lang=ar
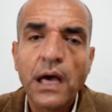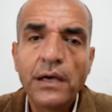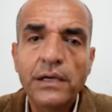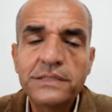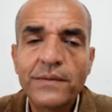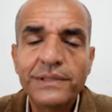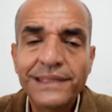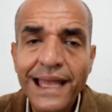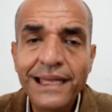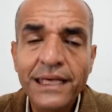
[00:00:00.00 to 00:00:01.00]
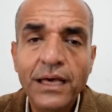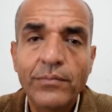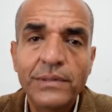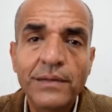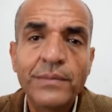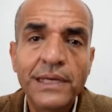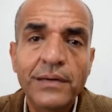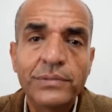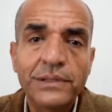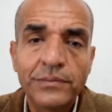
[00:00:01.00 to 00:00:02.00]
آه، اذا بالتالي هي ما دام
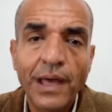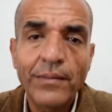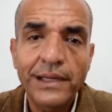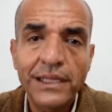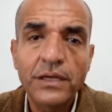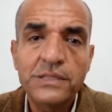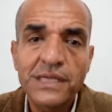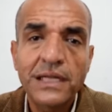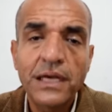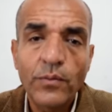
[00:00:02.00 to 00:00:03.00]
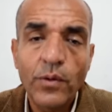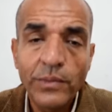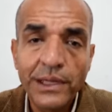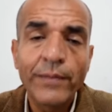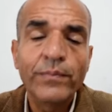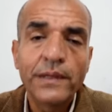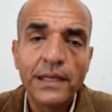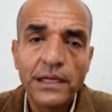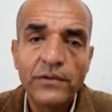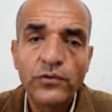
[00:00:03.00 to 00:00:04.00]
هي بتعمل كده اذا هي مؤمنه
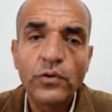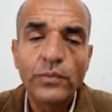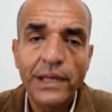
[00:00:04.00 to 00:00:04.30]
ان في يوم من